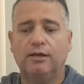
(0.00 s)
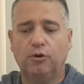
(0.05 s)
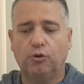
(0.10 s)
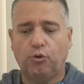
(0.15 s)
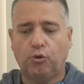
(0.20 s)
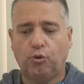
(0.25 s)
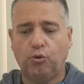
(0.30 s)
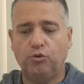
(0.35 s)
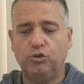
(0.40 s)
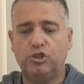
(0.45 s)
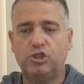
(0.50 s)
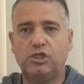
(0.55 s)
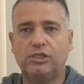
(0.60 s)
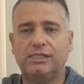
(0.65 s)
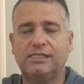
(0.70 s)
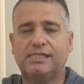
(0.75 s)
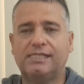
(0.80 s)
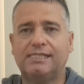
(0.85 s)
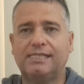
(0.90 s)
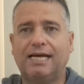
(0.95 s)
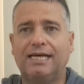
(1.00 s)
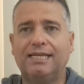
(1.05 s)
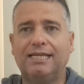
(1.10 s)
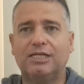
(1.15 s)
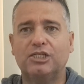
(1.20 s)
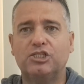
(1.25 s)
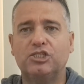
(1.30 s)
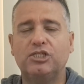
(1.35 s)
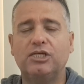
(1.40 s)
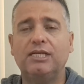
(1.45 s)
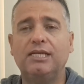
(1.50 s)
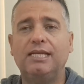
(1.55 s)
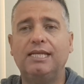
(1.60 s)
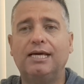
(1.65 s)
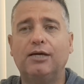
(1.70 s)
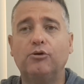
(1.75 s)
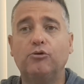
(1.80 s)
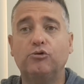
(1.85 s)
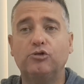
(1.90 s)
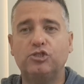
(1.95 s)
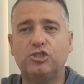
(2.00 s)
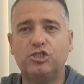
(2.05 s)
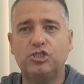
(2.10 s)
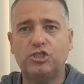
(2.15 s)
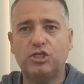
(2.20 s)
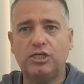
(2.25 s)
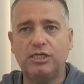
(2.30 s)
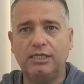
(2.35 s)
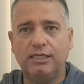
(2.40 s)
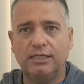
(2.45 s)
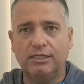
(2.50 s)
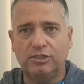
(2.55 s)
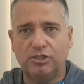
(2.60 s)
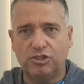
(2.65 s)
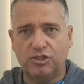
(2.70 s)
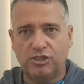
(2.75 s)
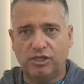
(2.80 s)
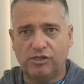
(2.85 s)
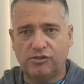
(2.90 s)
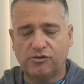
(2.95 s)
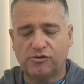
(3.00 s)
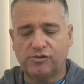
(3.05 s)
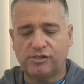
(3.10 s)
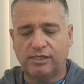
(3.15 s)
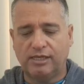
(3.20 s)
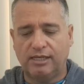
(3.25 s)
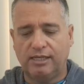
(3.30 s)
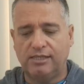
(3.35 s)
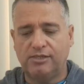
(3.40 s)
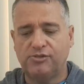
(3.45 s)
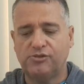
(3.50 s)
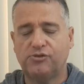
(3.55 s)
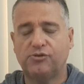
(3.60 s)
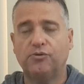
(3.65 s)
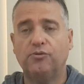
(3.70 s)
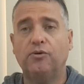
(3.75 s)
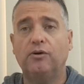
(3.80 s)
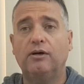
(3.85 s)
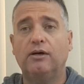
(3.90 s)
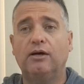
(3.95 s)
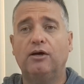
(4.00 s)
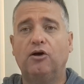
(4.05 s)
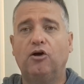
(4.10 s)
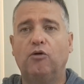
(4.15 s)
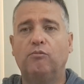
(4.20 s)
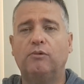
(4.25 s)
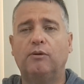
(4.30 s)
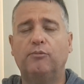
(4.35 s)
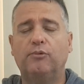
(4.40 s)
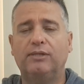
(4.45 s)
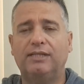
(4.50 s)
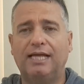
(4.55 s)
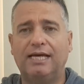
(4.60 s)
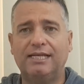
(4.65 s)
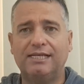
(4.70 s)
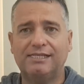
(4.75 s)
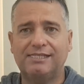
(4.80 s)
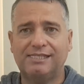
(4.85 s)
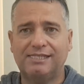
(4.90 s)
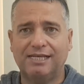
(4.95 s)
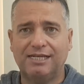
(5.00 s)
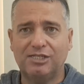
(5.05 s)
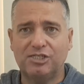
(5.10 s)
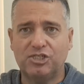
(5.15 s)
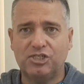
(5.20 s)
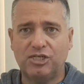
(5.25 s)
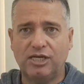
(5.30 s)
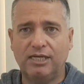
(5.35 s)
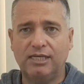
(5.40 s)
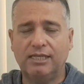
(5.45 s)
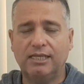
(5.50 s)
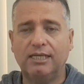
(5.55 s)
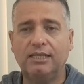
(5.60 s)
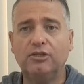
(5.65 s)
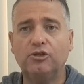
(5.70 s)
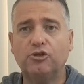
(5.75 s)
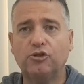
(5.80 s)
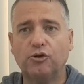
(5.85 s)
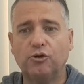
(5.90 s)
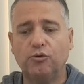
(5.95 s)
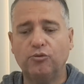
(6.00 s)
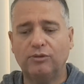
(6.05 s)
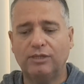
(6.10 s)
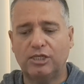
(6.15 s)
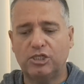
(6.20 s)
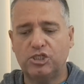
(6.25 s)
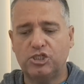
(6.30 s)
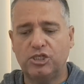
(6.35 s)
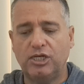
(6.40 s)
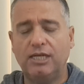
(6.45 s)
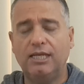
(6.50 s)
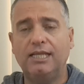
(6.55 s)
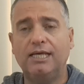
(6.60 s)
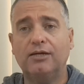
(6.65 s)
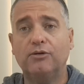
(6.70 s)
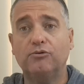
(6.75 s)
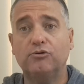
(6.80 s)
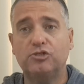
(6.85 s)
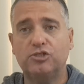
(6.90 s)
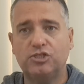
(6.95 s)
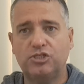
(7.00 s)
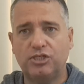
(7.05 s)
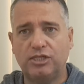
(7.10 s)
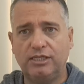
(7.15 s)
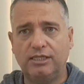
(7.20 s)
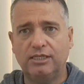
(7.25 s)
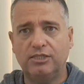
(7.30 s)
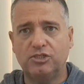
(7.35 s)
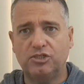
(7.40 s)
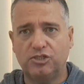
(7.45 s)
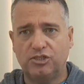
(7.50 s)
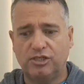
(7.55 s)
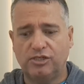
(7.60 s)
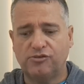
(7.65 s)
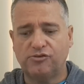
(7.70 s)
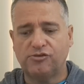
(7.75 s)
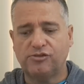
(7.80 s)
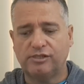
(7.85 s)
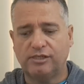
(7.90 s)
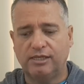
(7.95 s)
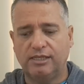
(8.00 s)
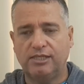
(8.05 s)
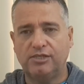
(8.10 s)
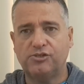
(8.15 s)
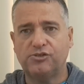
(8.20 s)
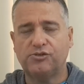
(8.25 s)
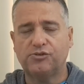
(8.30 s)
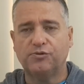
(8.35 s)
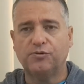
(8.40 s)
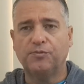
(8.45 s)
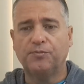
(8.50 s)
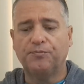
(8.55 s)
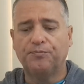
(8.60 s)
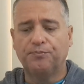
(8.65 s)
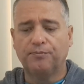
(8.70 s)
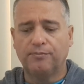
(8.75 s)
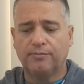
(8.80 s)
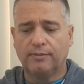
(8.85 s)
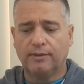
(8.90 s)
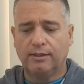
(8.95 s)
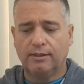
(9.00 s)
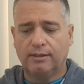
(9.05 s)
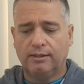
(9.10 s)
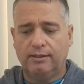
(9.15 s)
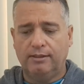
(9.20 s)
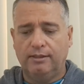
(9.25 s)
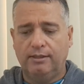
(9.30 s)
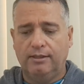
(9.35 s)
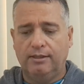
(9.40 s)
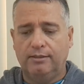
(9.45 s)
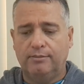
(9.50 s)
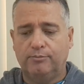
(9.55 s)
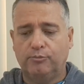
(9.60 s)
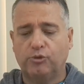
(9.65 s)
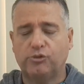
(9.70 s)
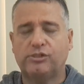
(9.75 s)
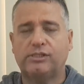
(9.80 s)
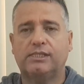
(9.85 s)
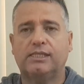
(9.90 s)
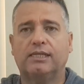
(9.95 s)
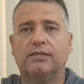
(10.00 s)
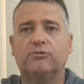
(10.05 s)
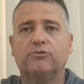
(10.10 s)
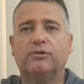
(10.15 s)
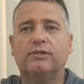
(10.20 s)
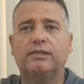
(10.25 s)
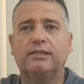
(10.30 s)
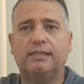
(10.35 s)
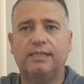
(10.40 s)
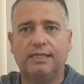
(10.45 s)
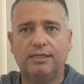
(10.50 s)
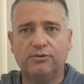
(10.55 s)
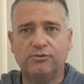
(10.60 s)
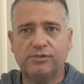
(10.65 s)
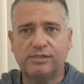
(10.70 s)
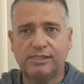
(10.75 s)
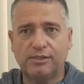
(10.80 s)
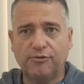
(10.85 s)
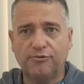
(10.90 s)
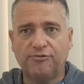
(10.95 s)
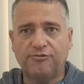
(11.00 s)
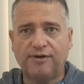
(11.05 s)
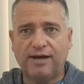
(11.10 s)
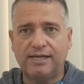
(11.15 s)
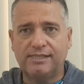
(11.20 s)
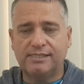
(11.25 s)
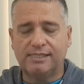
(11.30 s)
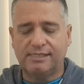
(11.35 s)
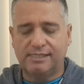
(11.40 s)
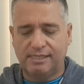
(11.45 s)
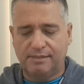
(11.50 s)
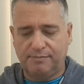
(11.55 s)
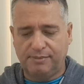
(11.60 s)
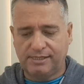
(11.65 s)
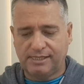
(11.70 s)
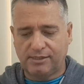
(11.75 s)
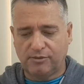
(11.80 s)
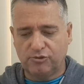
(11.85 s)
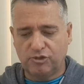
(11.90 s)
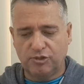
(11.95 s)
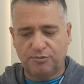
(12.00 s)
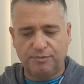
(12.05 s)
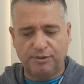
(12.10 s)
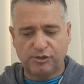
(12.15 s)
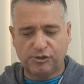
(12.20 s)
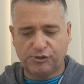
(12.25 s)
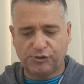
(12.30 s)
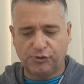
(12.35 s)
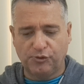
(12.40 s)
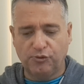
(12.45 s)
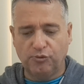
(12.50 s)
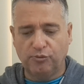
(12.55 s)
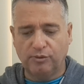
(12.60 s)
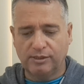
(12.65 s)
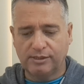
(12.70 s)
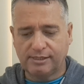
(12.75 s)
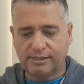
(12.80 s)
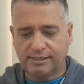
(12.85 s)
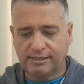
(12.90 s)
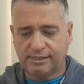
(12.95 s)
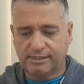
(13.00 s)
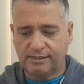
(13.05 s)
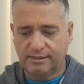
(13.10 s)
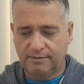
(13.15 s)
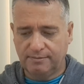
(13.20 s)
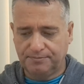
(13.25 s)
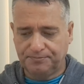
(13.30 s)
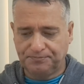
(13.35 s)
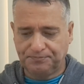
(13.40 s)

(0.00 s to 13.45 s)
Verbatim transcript: Ruth está na genealogia de Jesus Cristo. Uma mulher estrangeira entrou na genealogia de Jesus Cristo mostrando que Deus não faz acepção de pessoas.